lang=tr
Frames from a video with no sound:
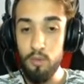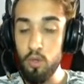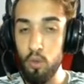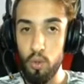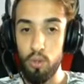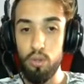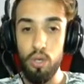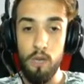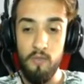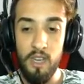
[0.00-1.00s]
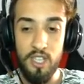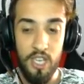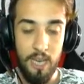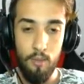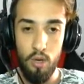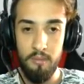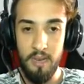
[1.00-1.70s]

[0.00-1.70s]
Çünkü unutuyorum ve çekemiyorum